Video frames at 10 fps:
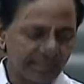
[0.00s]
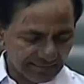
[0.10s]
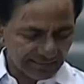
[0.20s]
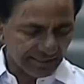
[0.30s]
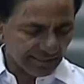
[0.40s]
రావాలి
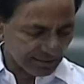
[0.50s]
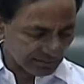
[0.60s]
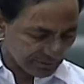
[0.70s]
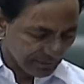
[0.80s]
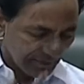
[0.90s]
అధ్యక్ష
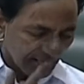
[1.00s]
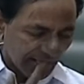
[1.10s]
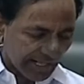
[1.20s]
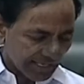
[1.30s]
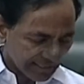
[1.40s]
తెలంగాణకు
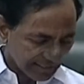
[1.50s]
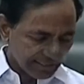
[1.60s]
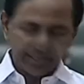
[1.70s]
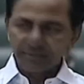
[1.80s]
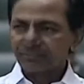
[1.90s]
ఆ
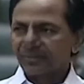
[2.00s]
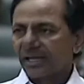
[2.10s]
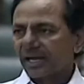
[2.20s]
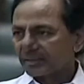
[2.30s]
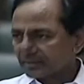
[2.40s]
రకంగా
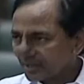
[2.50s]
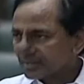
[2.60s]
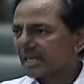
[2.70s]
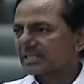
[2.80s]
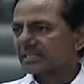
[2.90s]

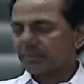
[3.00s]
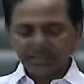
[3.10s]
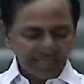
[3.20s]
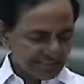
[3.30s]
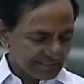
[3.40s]
అందరు
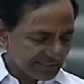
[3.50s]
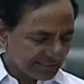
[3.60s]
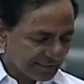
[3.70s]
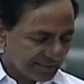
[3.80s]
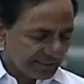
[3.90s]
శాసనసభ్యులు
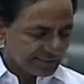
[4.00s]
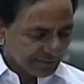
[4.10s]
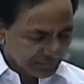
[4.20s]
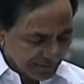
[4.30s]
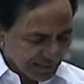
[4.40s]
దయచేసి
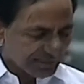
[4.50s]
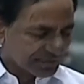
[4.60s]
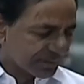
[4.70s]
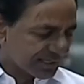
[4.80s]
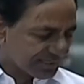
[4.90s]
దీనిలో పాలు
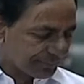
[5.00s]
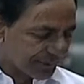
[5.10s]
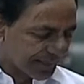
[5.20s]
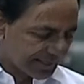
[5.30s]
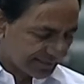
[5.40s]
పంచుకోవాలని
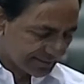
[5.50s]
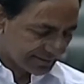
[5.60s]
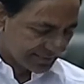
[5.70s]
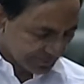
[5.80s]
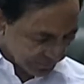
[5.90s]
చెప్పి కూడా
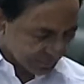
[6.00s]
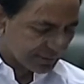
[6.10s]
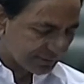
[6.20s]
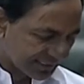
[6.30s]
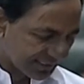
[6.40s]
నేను
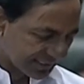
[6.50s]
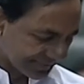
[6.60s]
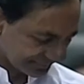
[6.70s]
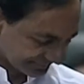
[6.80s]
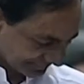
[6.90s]
కోరుతా ఉన్నా
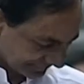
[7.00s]
అధ్యక్ష